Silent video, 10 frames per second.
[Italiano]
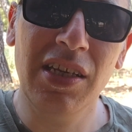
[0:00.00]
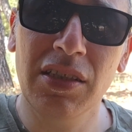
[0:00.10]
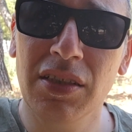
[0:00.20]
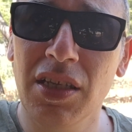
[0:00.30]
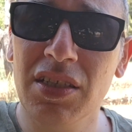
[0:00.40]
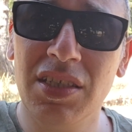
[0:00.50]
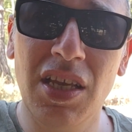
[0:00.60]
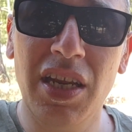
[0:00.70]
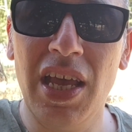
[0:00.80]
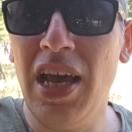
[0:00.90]
in
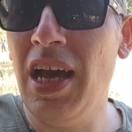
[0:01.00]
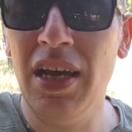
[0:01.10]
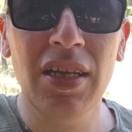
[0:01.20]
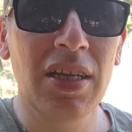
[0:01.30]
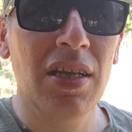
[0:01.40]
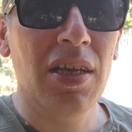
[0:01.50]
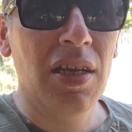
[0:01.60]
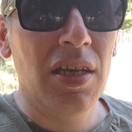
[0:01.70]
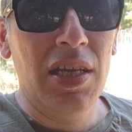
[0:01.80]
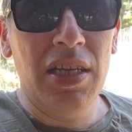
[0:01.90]
Serie A.
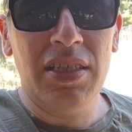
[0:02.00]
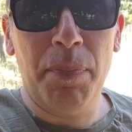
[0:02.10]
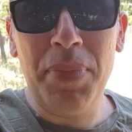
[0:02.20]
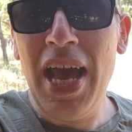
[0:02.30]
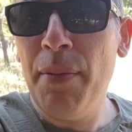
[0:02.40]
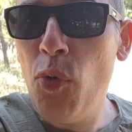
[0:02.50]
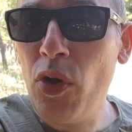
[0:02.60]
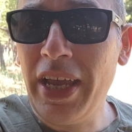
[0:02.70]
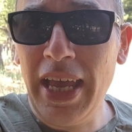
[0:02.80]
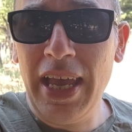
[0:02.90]
Sappiamo
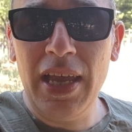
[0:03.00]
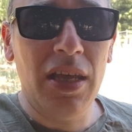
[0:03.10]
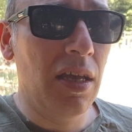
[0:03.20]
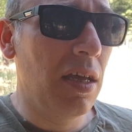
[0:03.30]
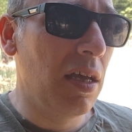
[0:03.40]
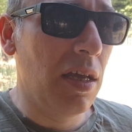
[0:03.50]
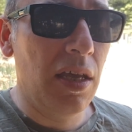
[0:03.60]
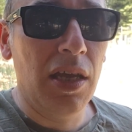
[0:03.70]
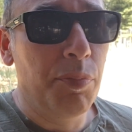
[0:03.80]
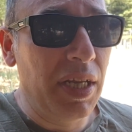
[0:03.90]
che
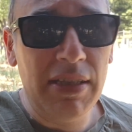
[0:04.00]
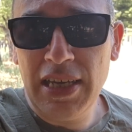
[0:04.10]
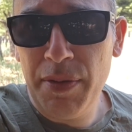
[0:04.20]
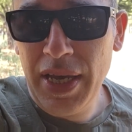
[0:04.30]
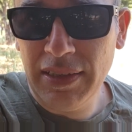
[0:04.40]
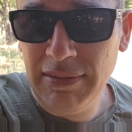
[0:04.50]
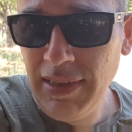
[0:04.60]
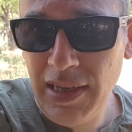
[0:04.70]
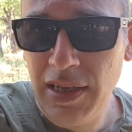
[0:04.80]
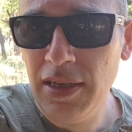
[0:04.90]
eh,
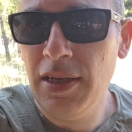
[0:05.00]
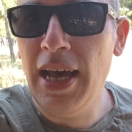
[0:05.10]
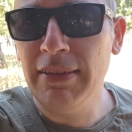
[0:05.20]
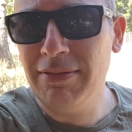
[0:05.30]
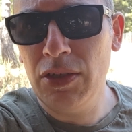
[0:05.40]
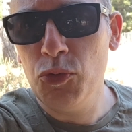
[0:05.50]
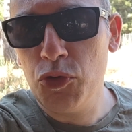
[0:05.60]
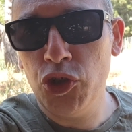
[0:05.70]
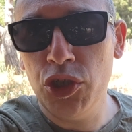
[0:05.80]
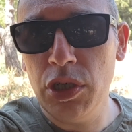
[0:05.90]
praticamente
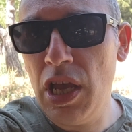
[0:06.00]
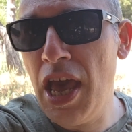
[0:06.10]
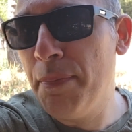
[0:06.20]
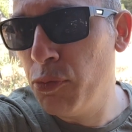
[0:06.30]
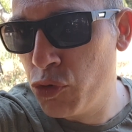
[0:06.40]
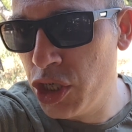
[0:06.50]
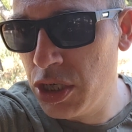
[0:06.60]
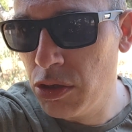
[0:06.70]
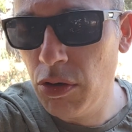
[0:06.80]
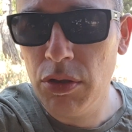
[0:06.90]
Antenucci e
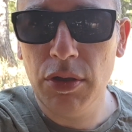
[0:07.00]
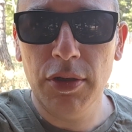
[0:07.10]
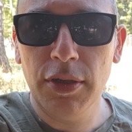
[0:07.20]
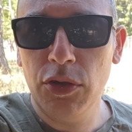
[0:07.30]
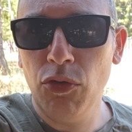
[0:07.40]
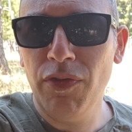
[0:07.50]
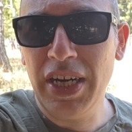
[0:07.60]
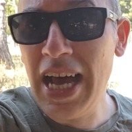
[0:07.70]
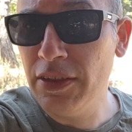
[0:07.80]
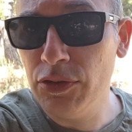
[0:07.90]
Puccino lo
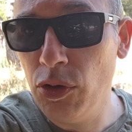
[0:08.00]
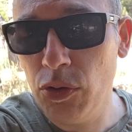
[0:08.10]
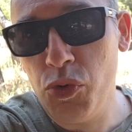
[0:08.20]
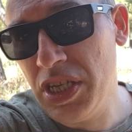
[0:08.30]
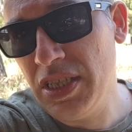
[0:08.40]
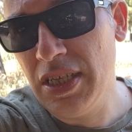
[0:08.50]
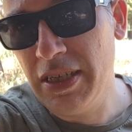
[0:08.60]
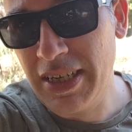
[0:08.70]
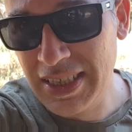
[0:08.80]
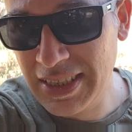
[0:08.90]
verranno, quindi
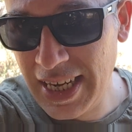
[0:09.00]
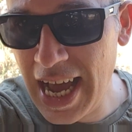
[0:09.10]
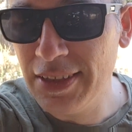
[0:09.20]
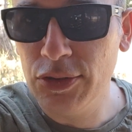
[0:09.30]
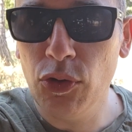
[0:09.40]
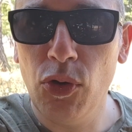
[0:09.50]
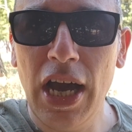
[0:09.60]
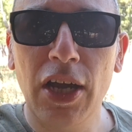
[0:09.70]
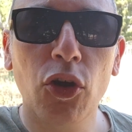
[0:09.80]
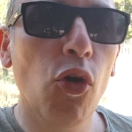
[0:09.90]
resteranno
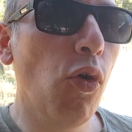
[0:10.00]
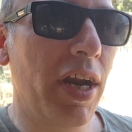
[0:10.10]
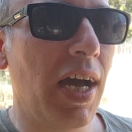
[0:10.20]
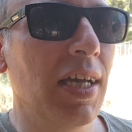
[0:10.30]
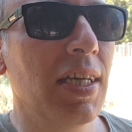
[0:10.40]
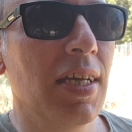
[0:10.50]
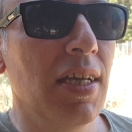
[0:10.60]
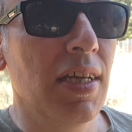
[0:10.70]
ancora